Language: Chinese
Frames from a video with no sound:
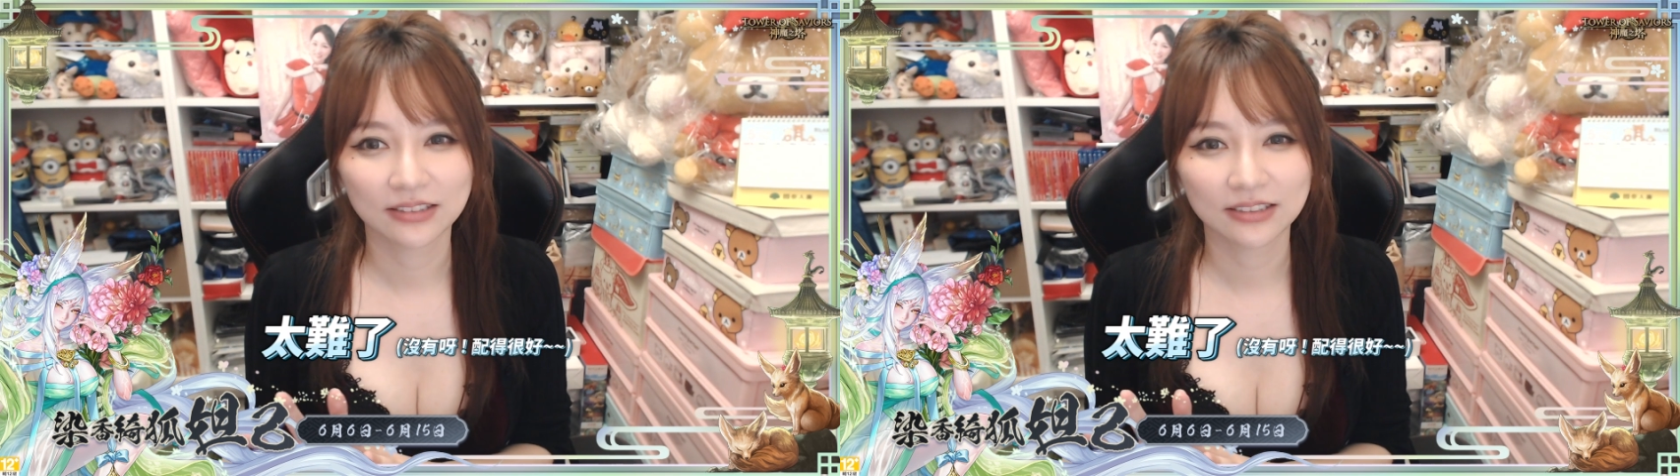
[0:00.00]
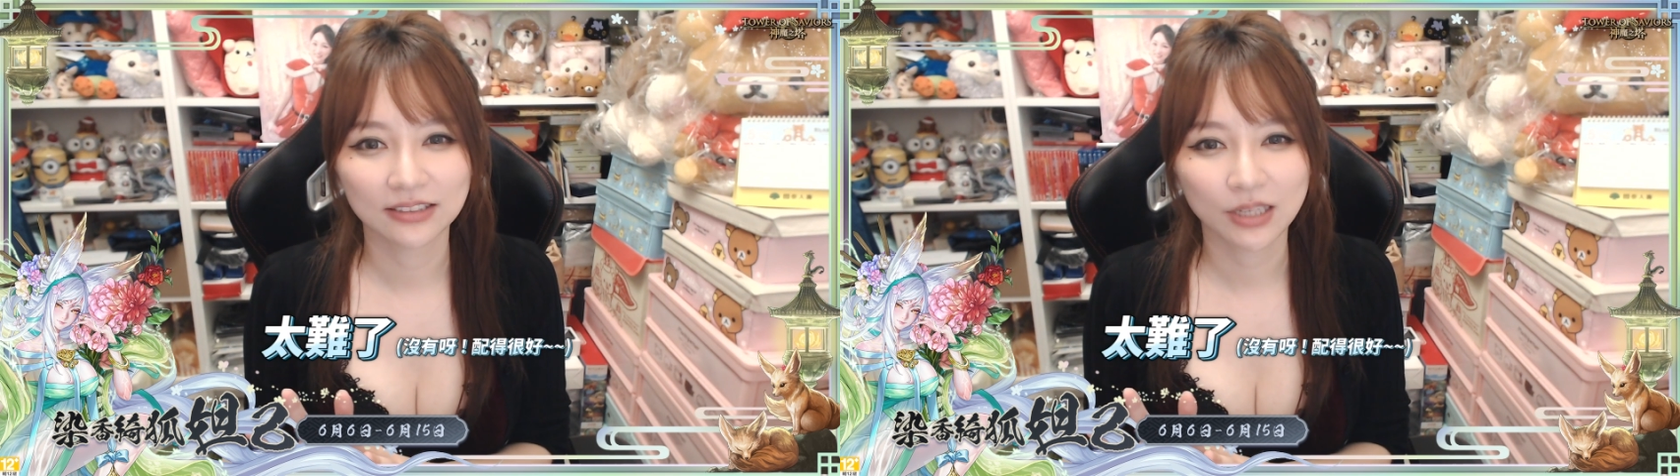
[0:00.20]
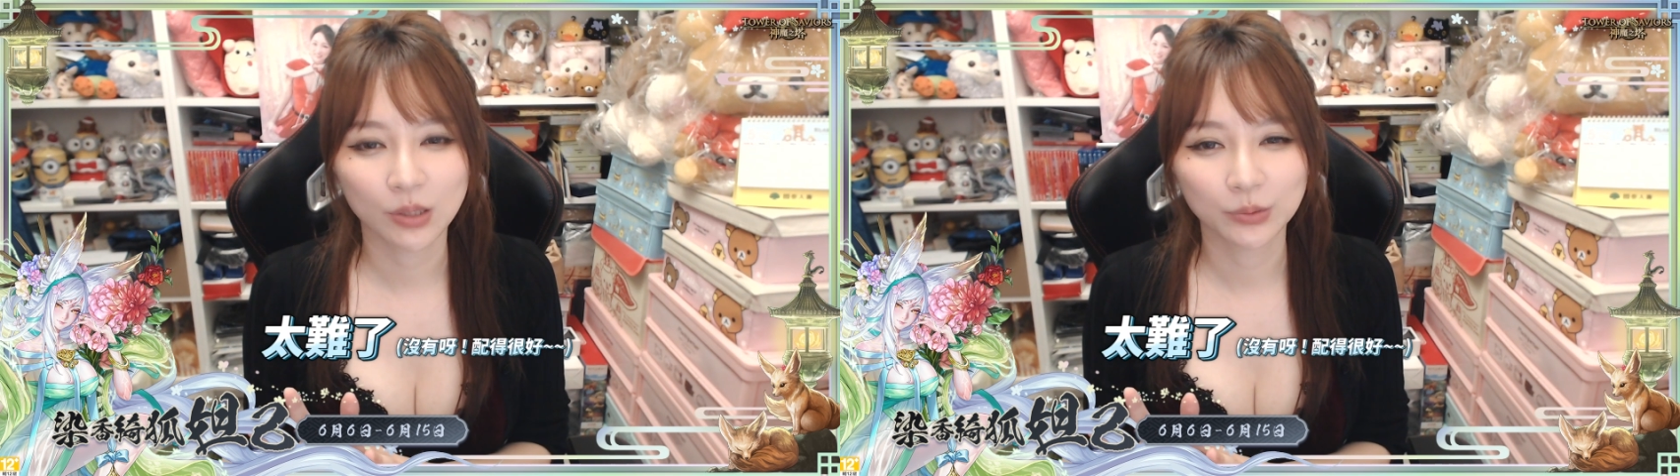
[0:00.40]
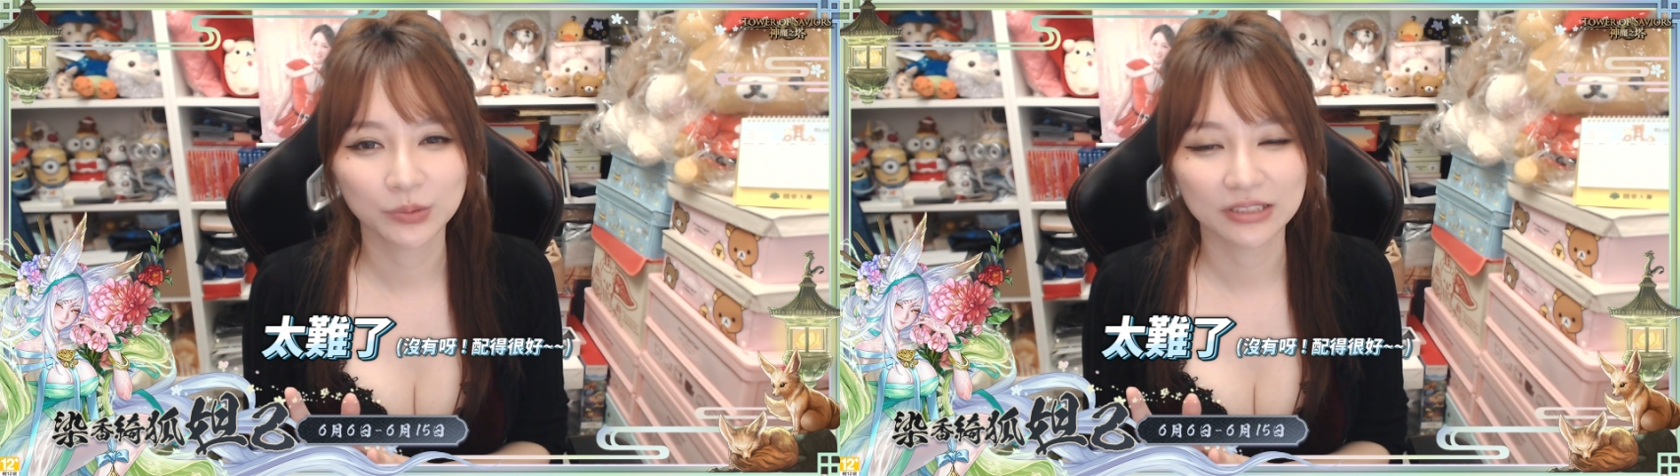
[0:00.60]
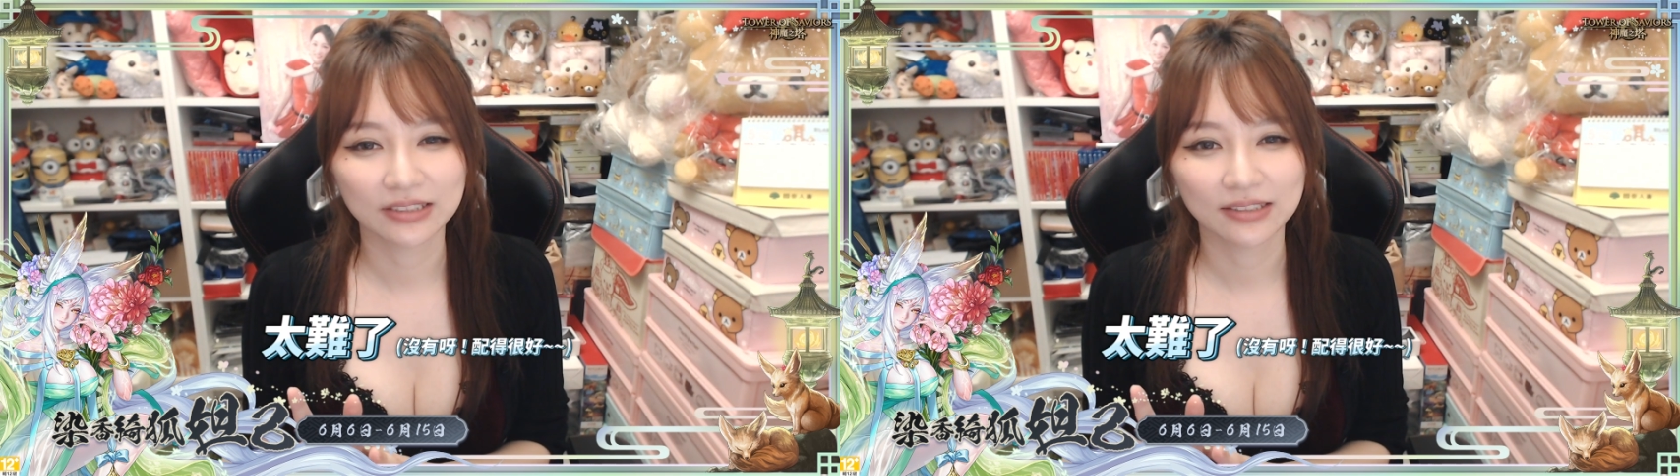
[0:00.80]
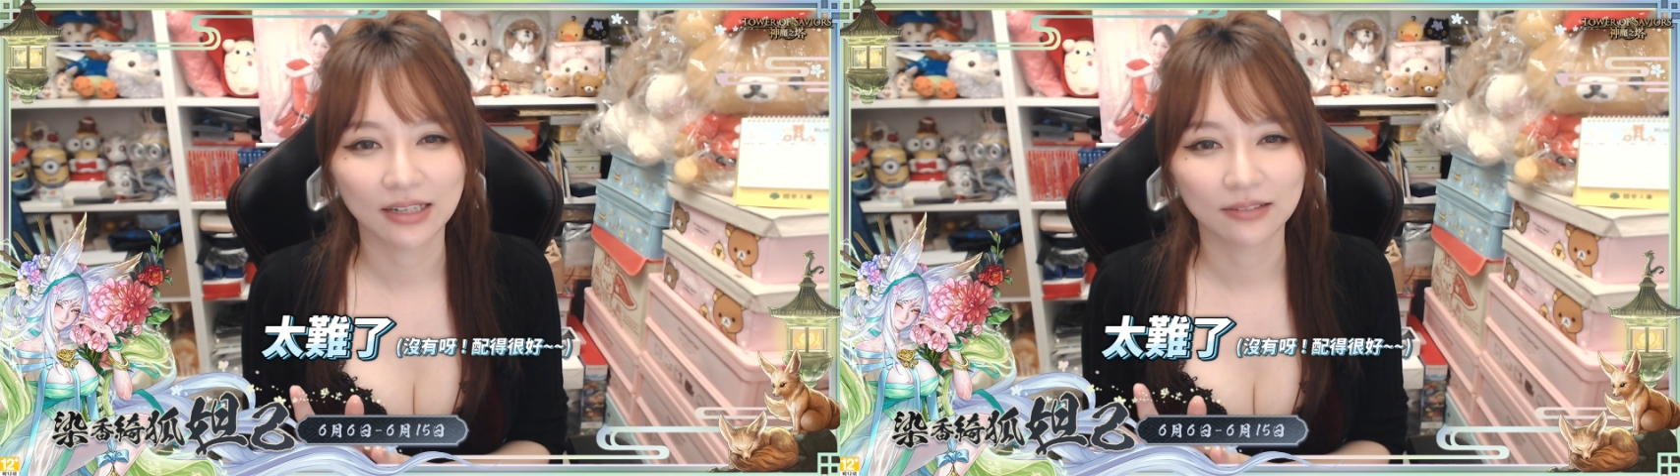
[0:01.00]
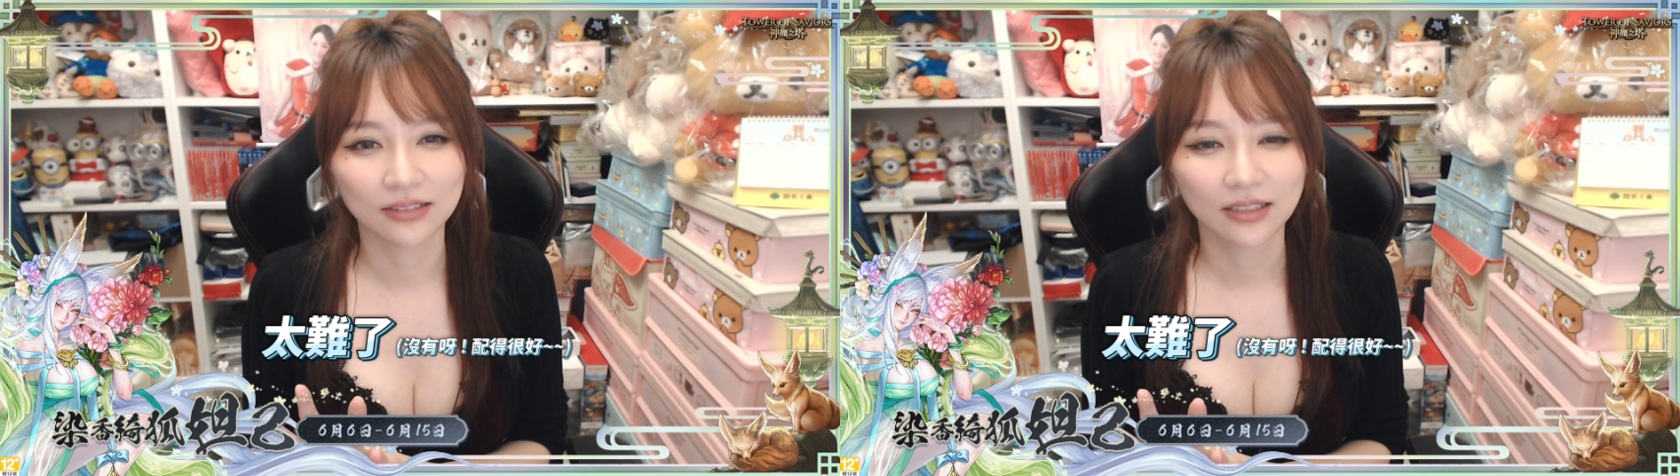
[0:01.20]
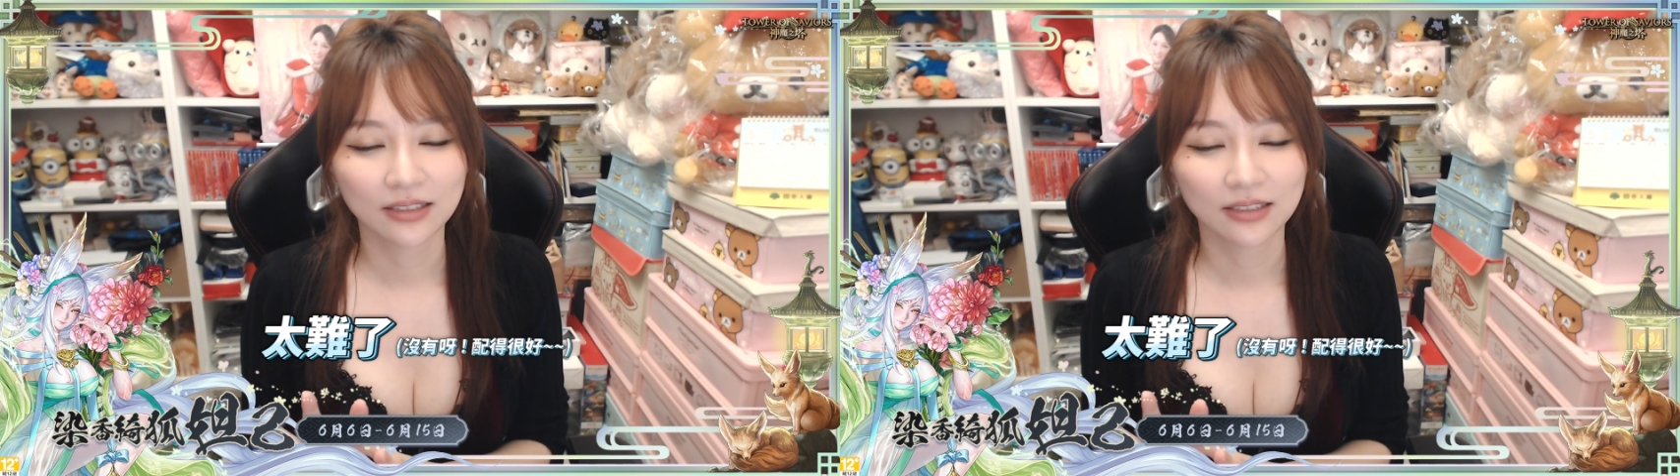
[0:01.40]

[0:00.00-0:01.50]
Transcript: 是超级难。